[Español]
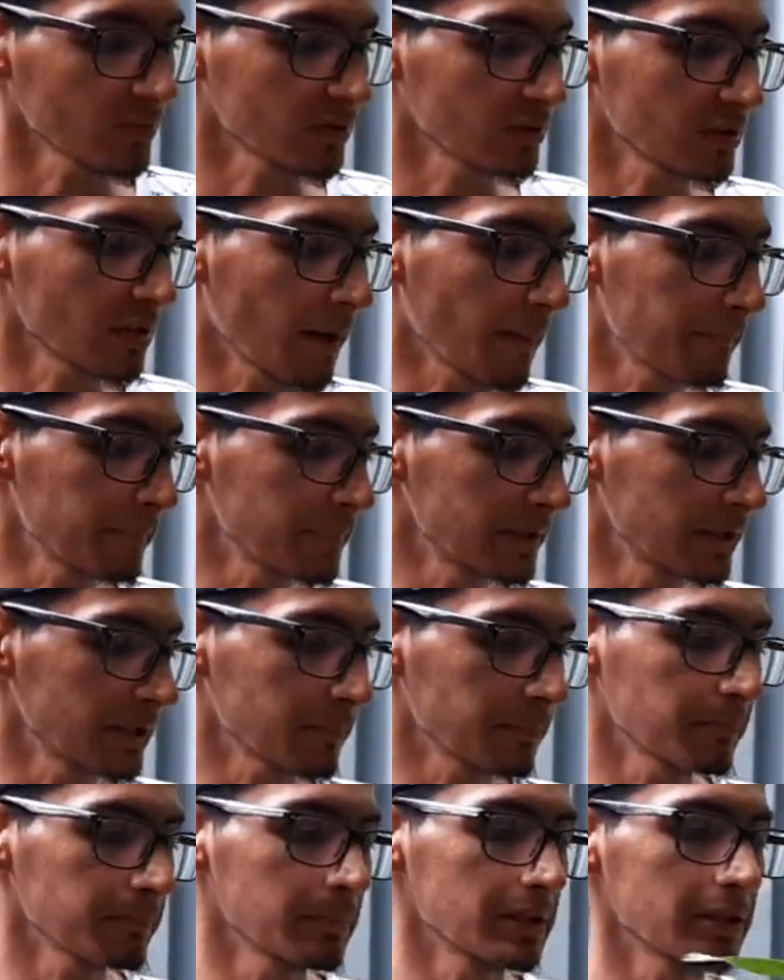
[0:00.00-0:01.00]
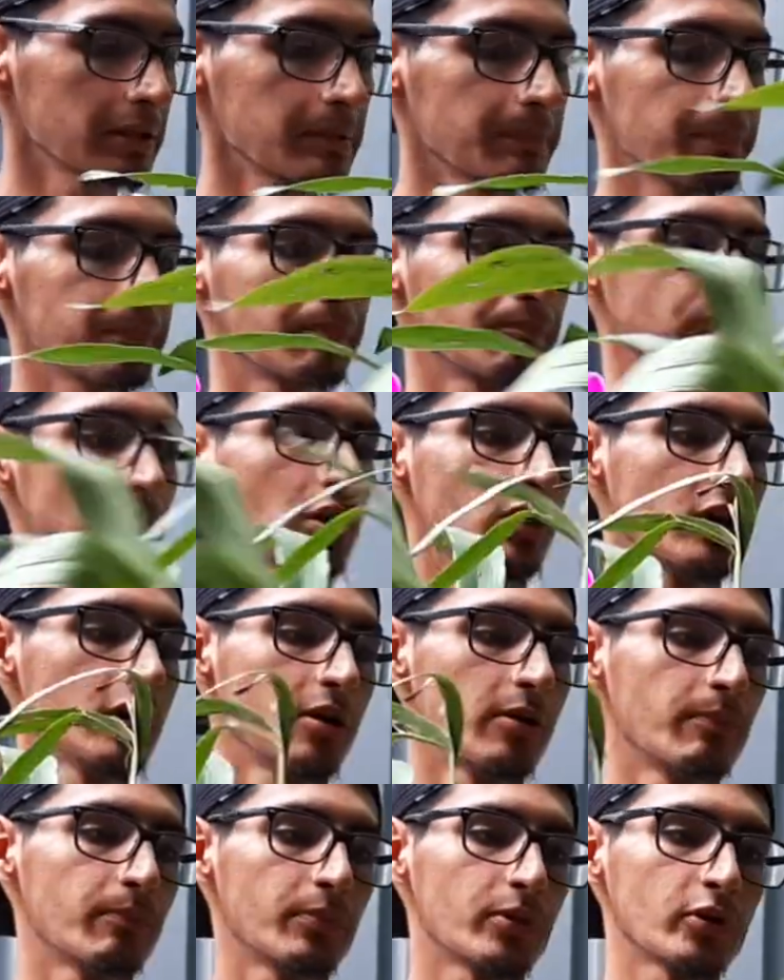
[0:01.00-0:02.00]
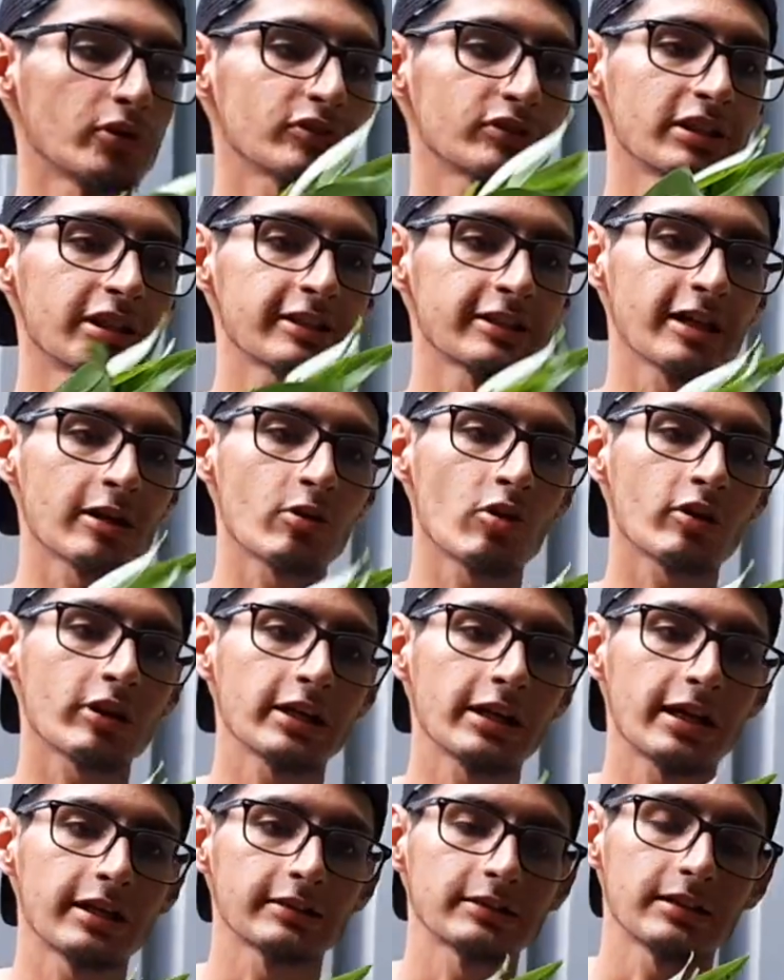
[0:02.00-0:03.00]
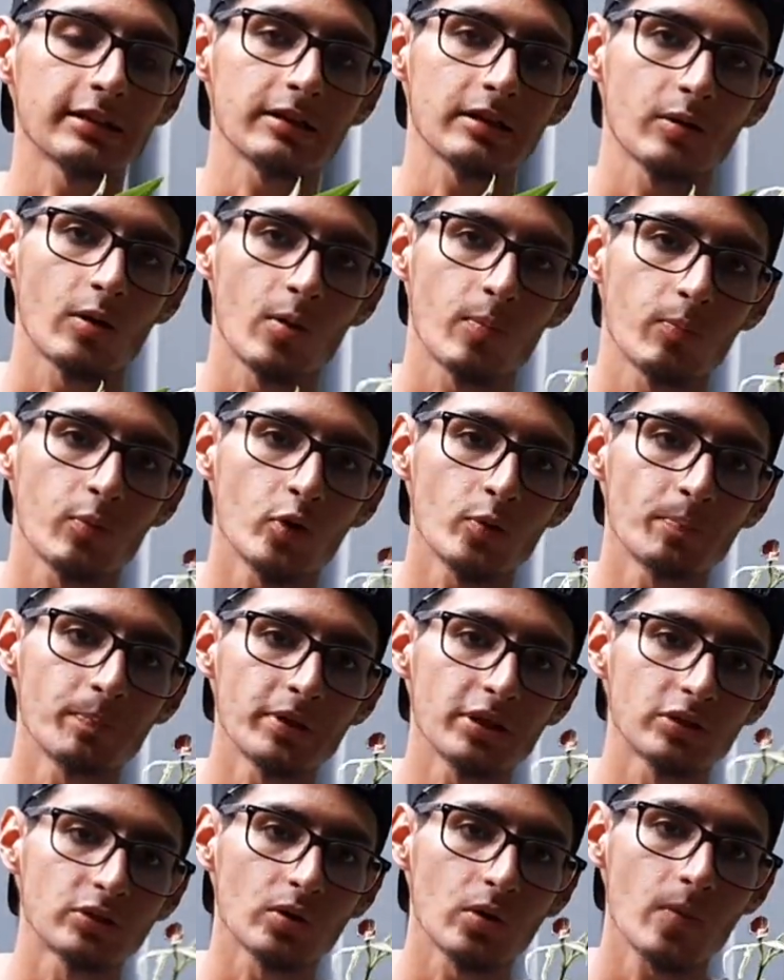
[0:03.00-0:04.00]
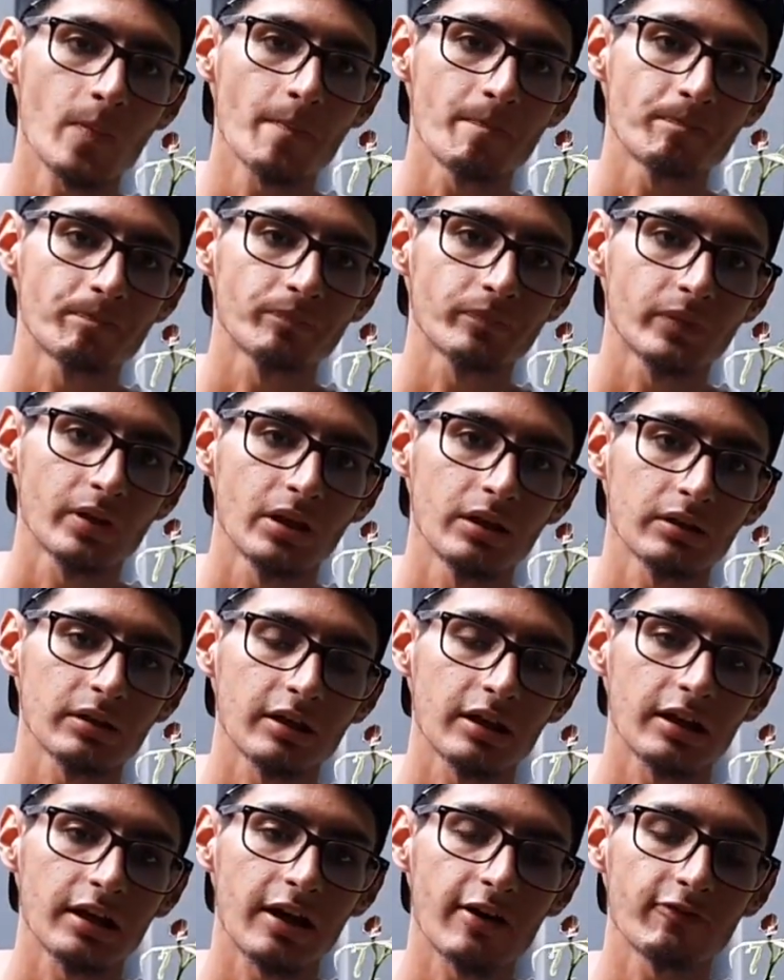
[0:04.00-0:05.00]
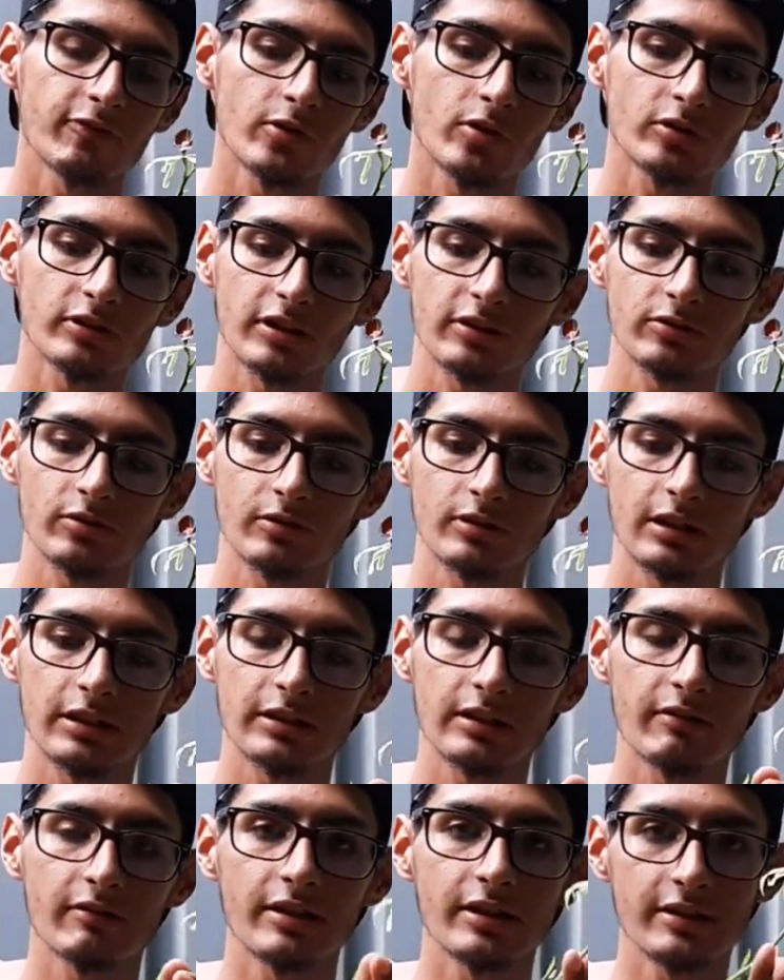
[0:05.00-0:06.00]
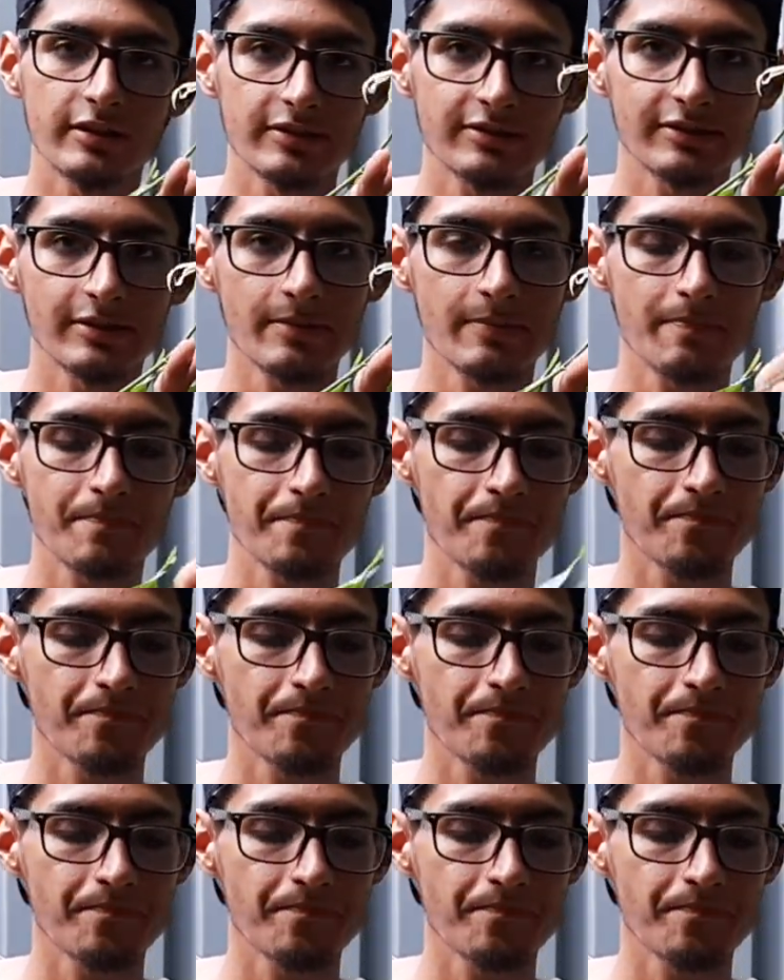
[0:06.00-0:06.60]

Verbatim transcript: También mi Prostequia cocleata o pulpito que es la flor nacional de Belice,